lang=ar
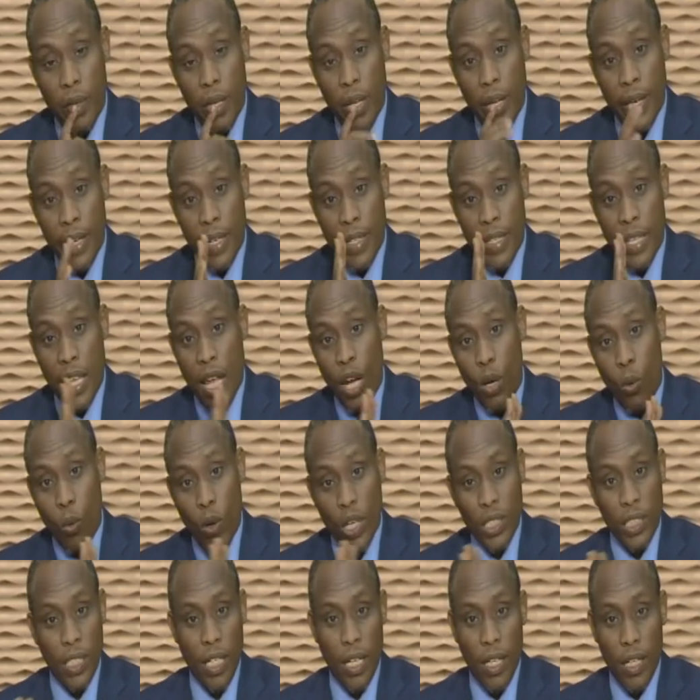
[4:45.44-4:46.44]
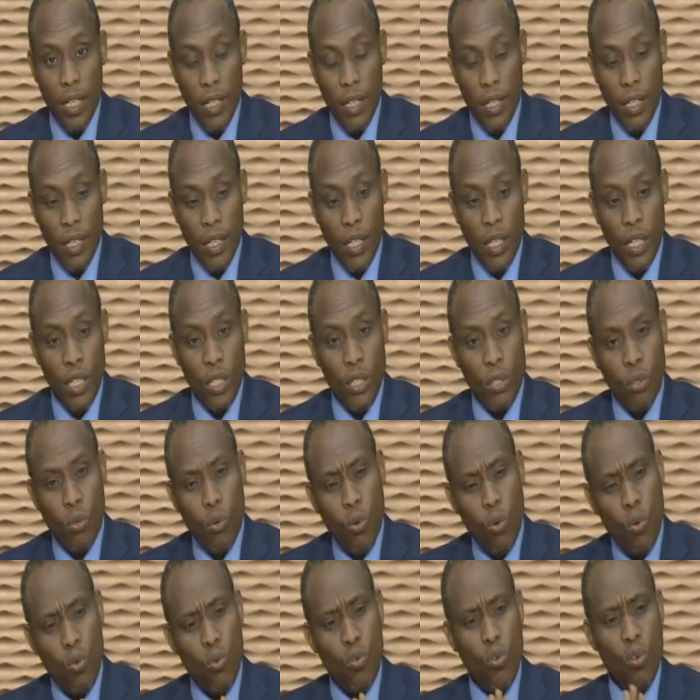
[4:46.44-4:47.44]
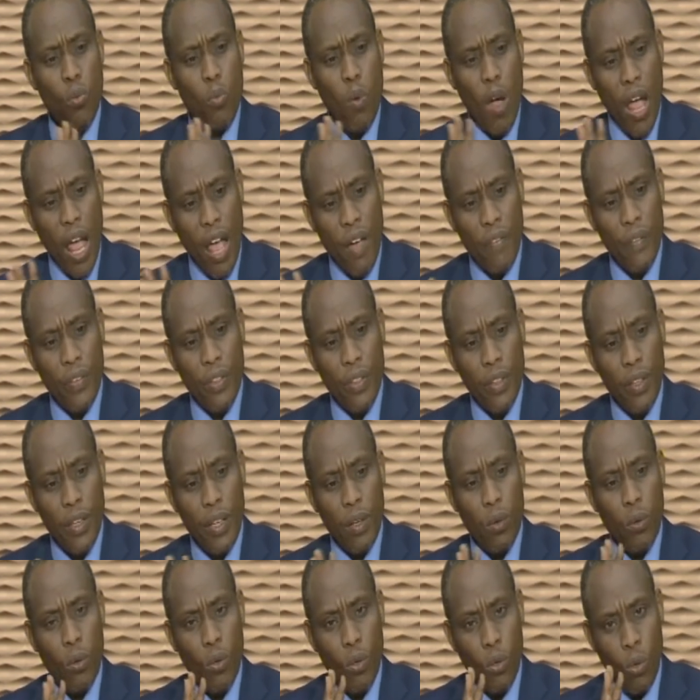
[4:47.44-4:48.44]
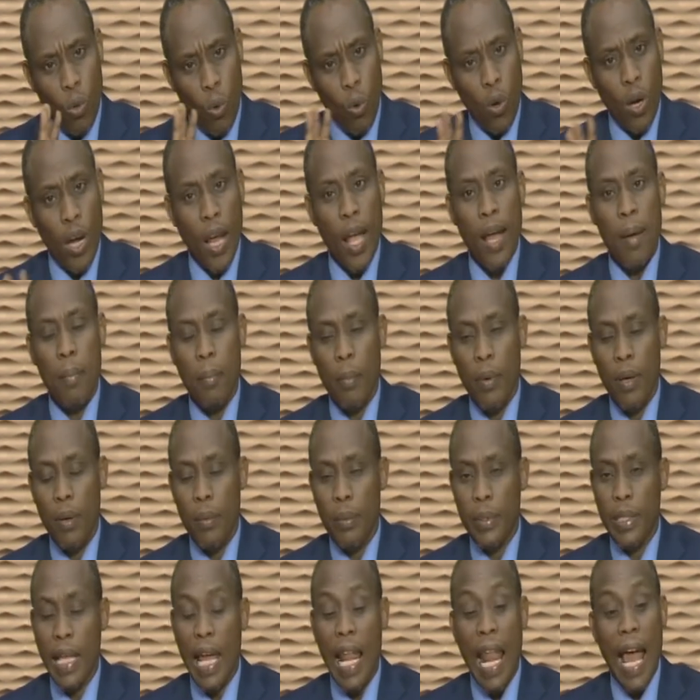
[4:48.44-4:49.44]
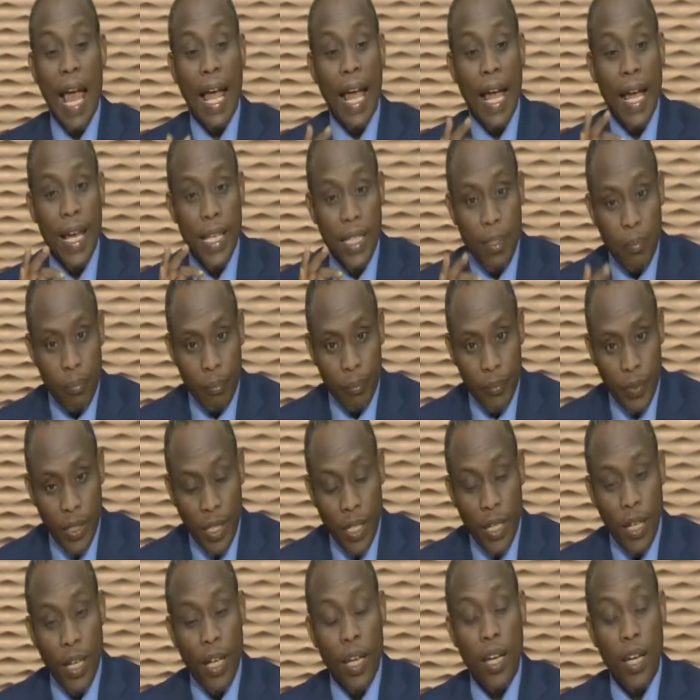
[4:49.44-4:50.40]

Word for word: رساله واضحه لكل المحافظين والحكام تاع الاقاليم نعم.